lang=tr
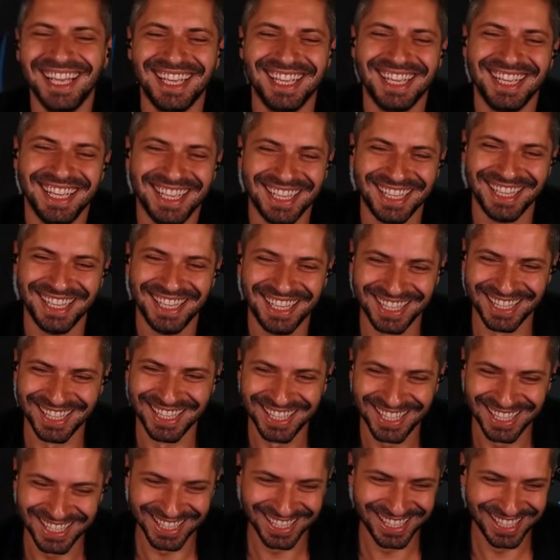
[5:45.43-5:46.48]
Amatör
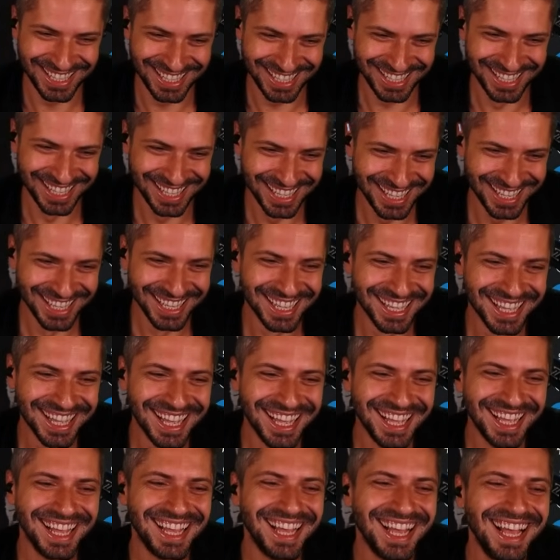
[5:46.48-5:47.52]
küme devam edeceğiz.
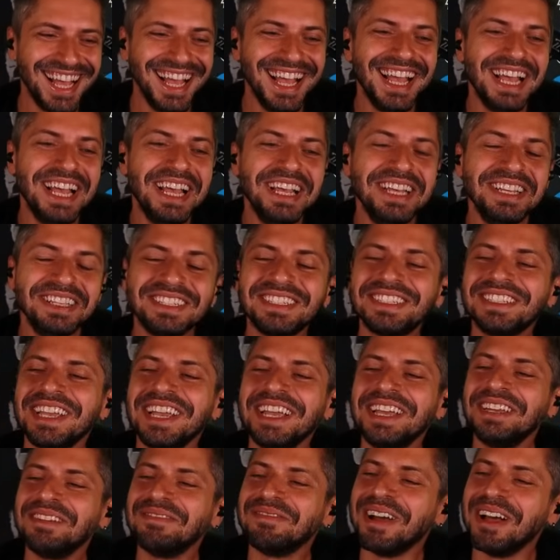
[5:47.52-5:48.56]
20, 20, şey
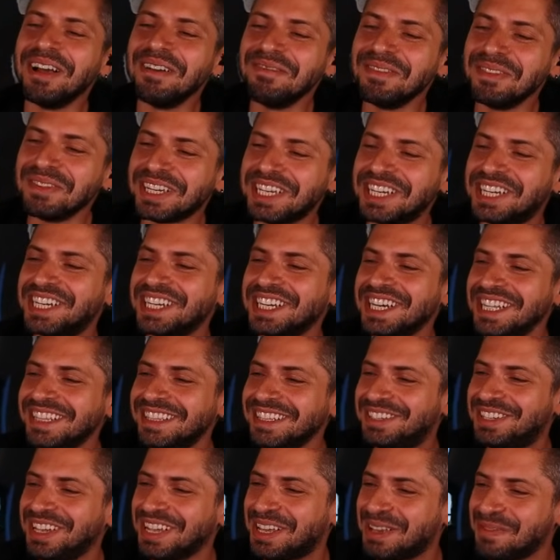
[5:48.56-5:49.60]
20, gibi abi
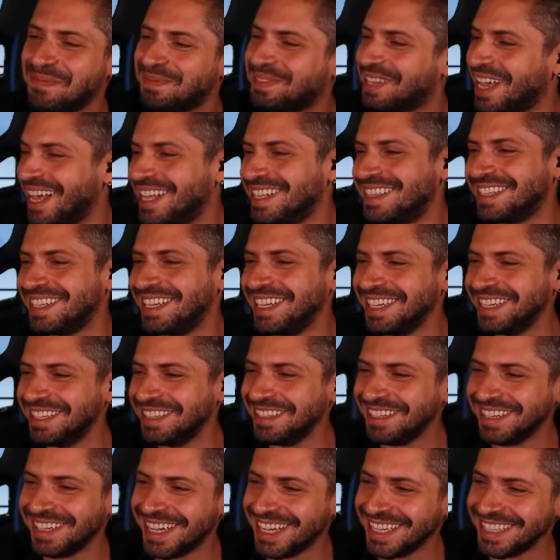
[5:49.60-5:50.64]
kredi çekip tatile
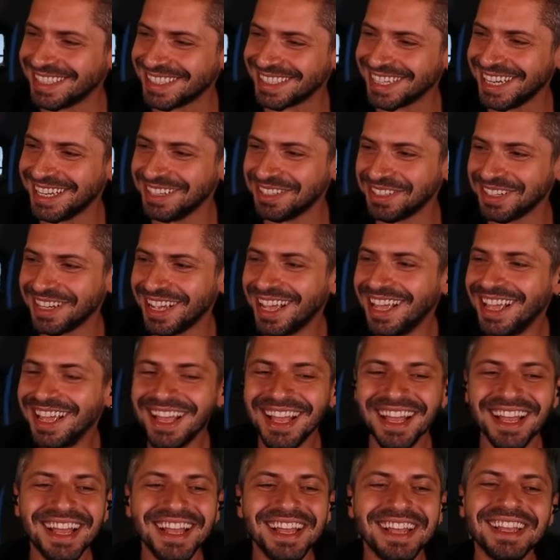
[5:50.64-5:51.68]
gidiyor Galatasaray şu.
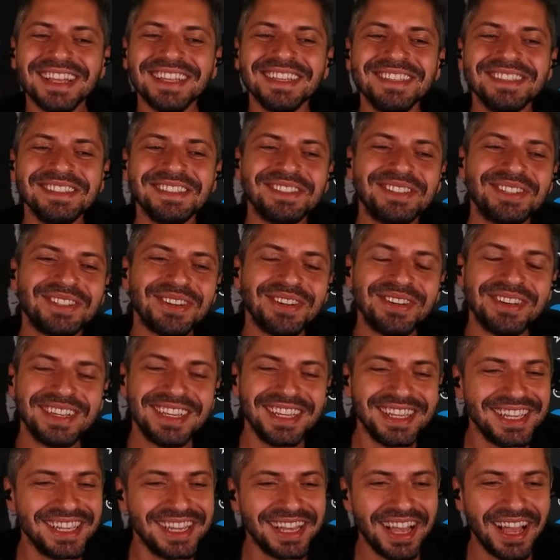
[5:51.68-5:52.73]
çok
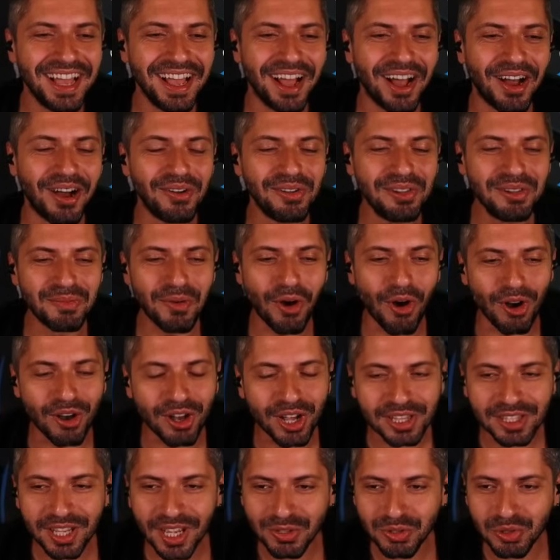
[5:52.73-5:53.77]
iyi ya. Oğlum
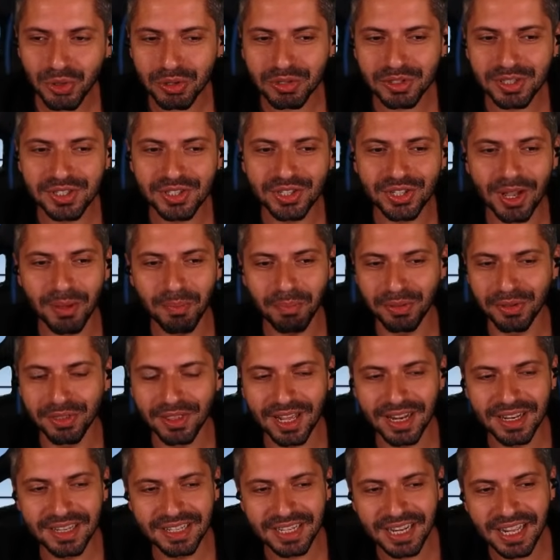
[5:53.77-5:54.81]
hakikaten çok siz
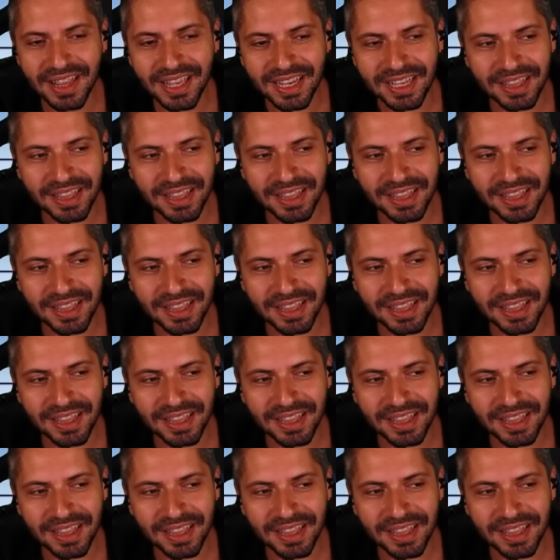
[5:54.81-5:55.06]
Şampiyonlar Ligi'ne de